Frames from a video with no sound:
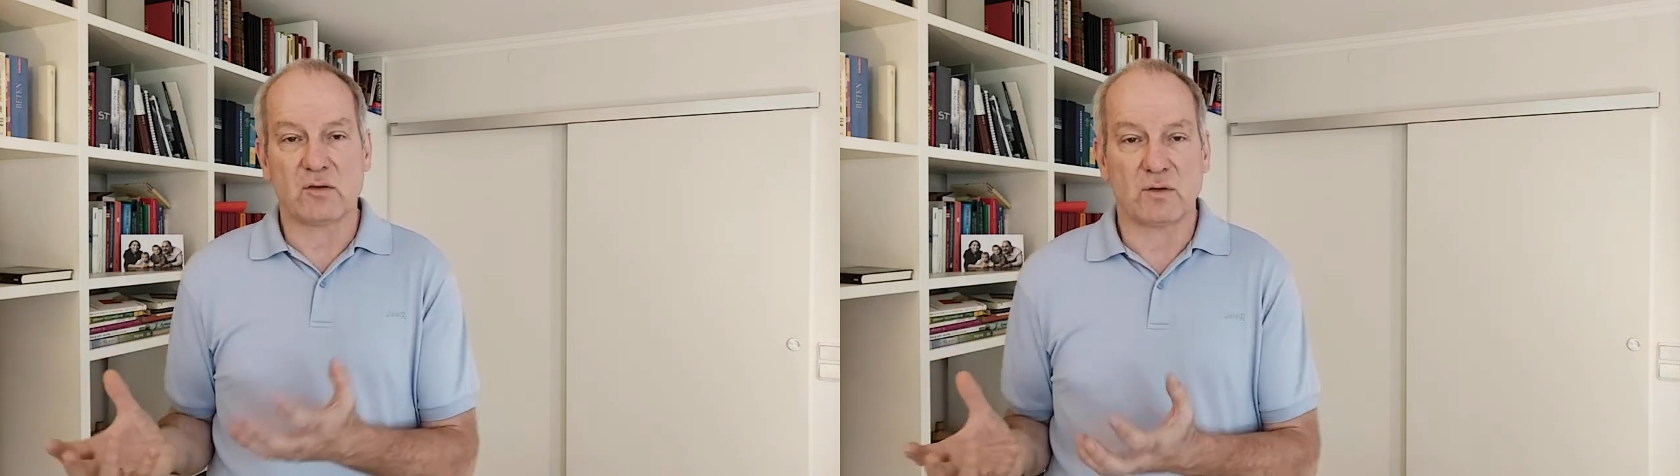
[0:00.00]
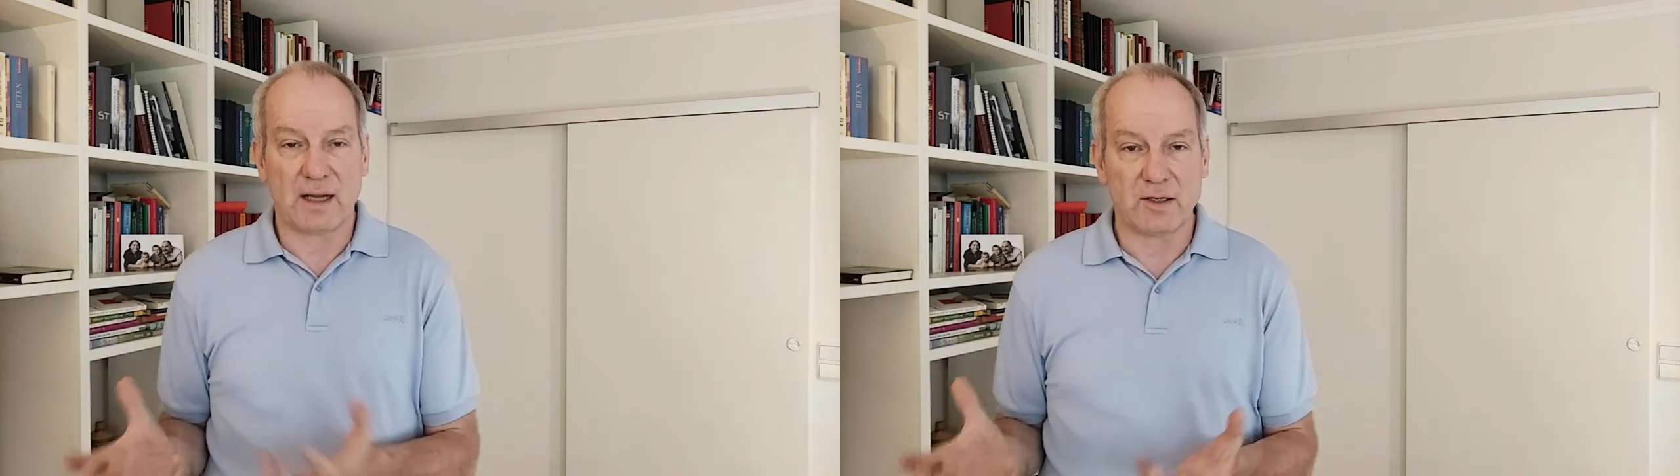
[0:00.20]

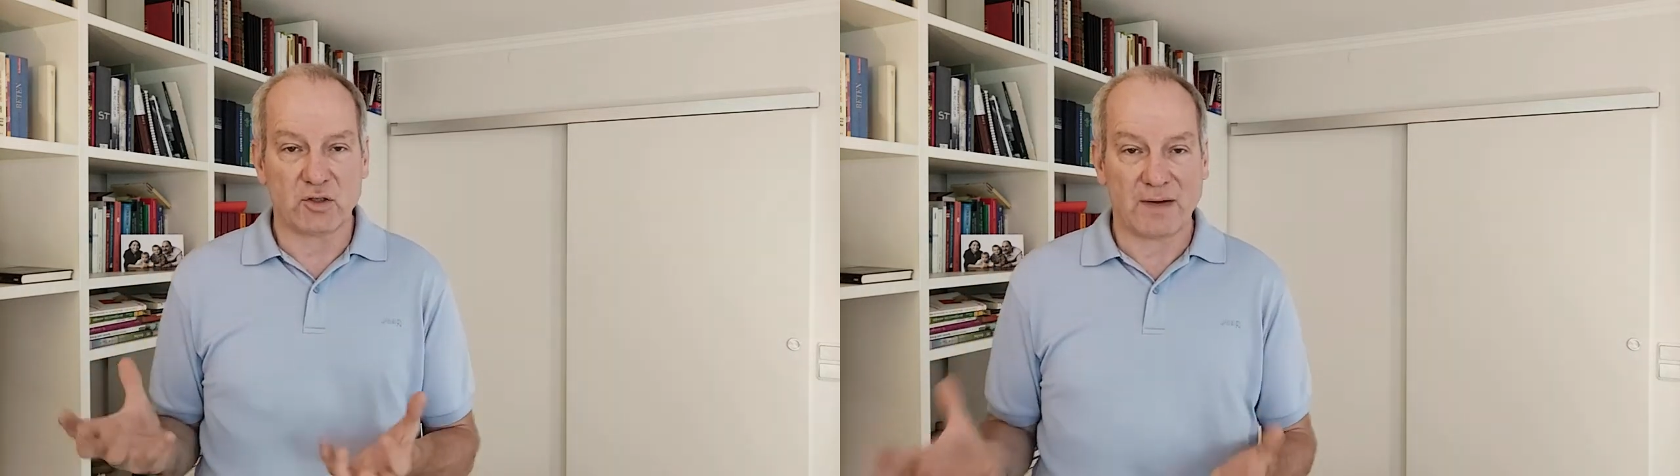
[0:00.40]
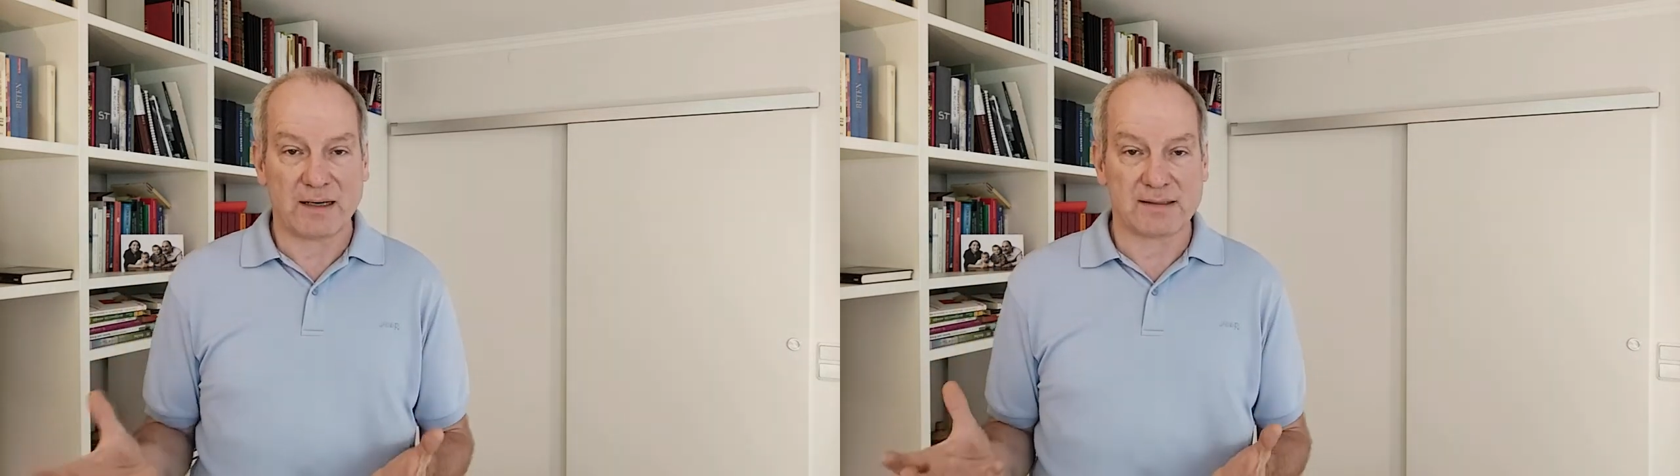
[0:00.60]
total
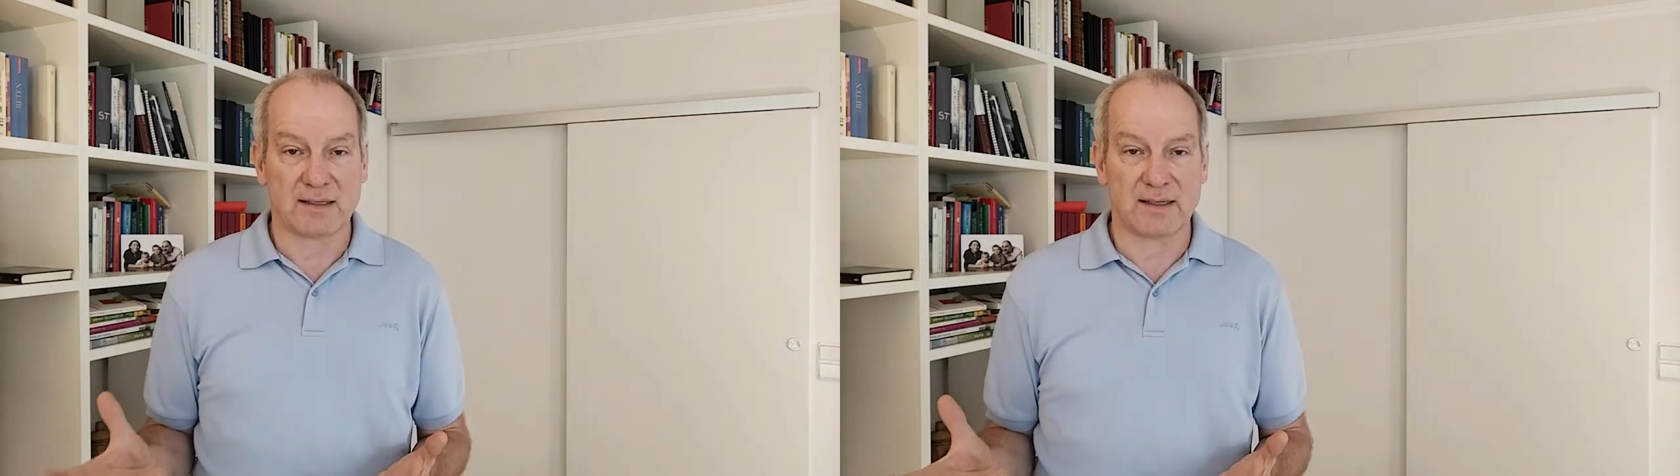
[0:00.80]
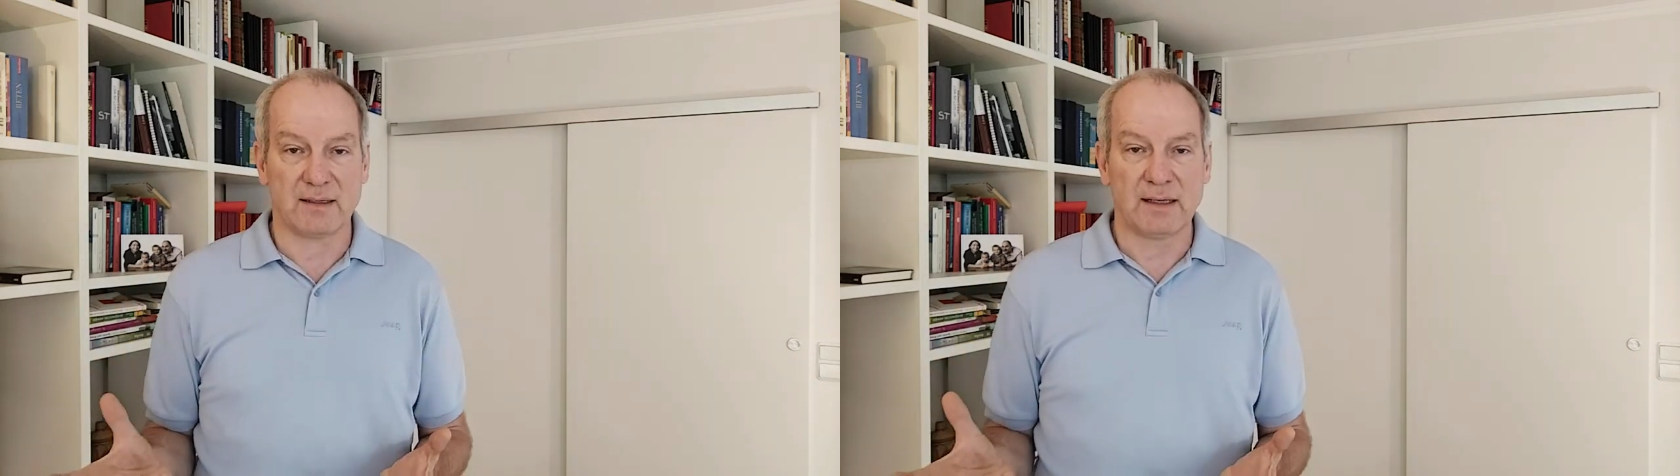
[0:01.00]
schwach
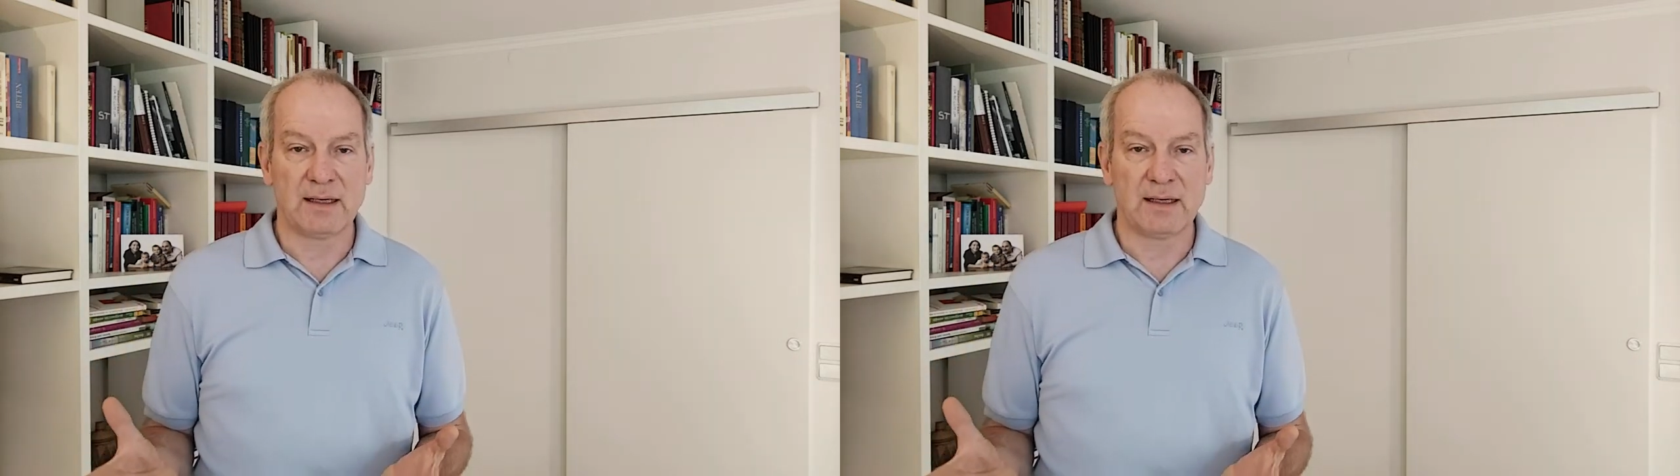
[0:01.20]
sein,